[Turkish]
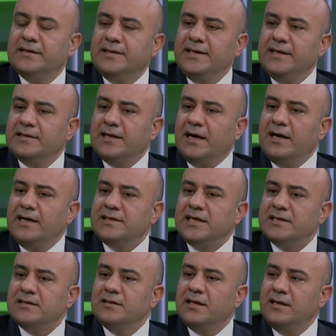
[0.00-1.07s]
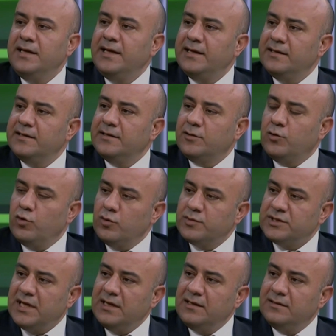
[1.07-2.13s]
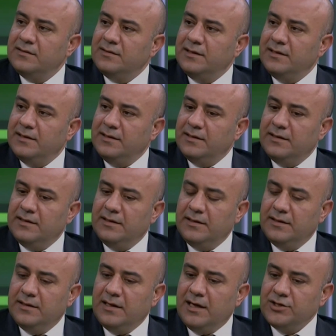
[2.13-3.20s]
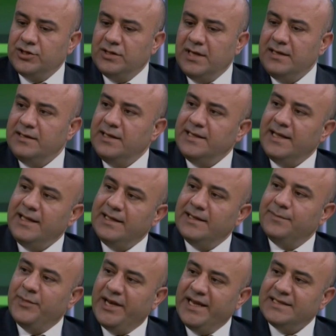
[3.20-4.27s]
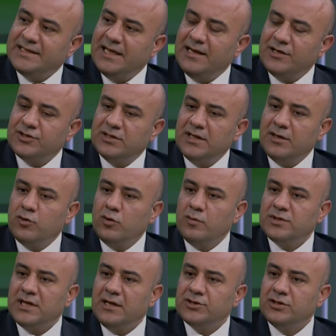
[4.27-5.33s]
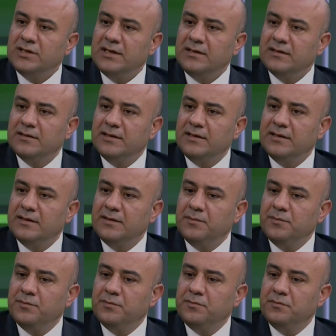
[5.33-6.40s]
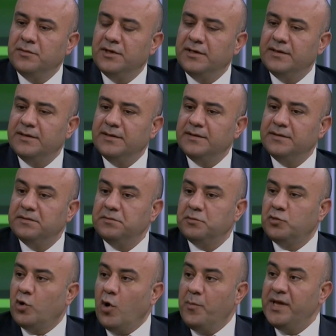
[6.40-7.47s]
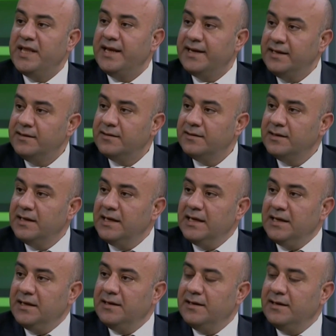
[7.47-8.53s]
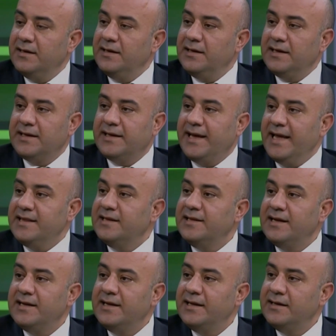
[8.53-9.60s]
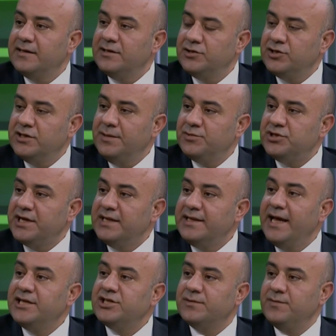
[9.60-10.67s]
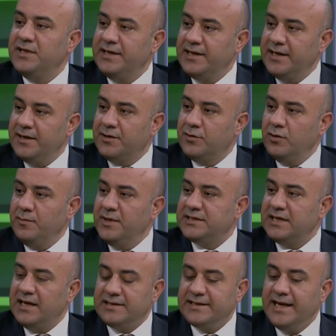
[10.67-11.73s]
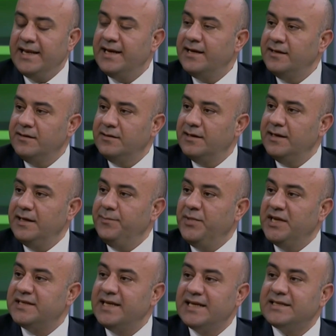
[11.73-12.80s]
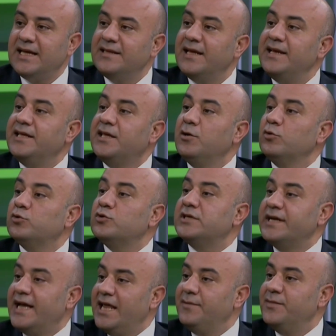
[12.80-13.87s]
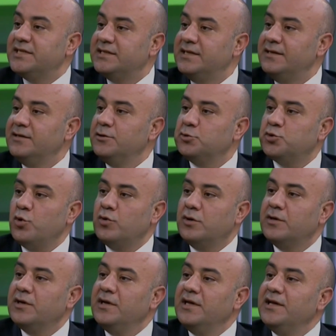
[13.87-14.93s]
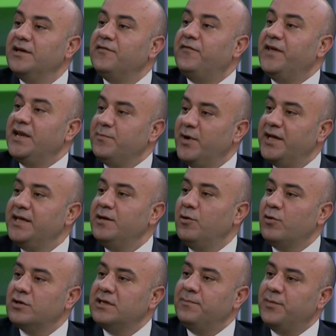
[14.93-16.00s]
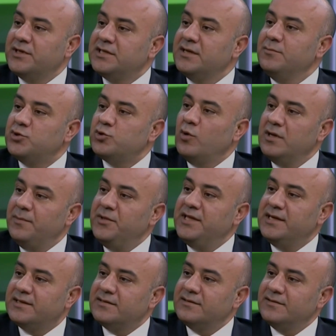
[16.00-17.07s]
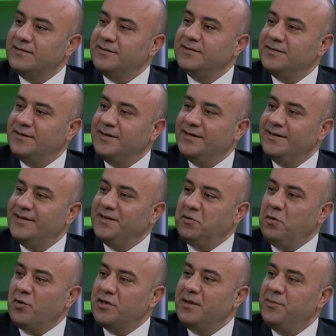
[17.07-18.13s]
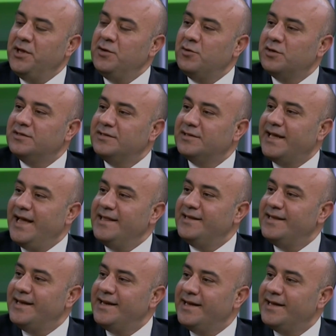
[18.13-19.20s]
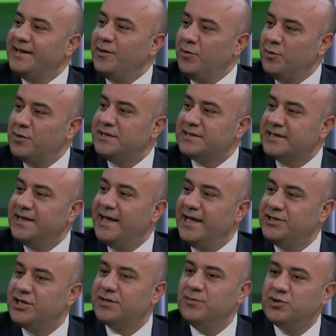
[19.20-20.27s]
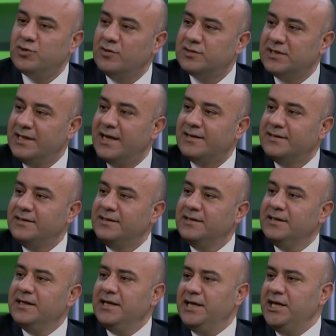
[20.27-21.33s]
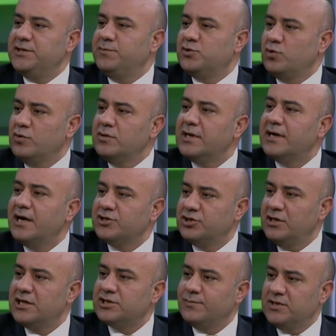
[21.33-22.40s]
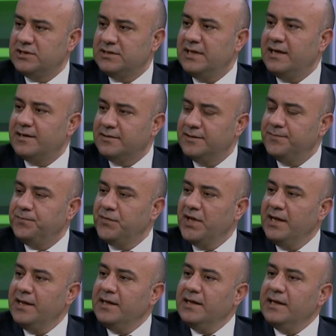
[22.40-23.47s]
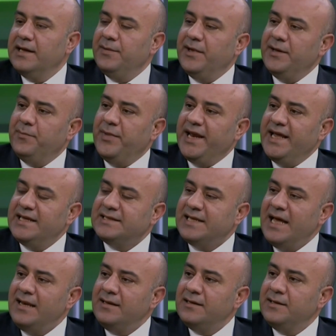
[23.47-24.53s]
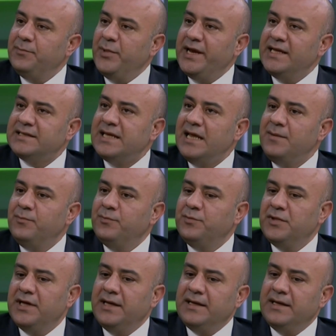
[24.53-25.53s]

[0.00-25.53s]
değil daha esasında ne kurumsal e, aşıdan ne de bireysel aşıdan kurumsal aşıdan e, e, COBİ'lerin e, kendilerine ciddi bir şekilde hecetmeleri gerekiyor. Mesela TL'nin 1.80'den 2.30'a gelmesi çok firmayı orada batırmış olabilir e, orada bir nokta kendilerini o riski hedge etmiş olsalardı hiçbir sorunla karşılaşmazlardı. E, ee, bireysel bireysel e,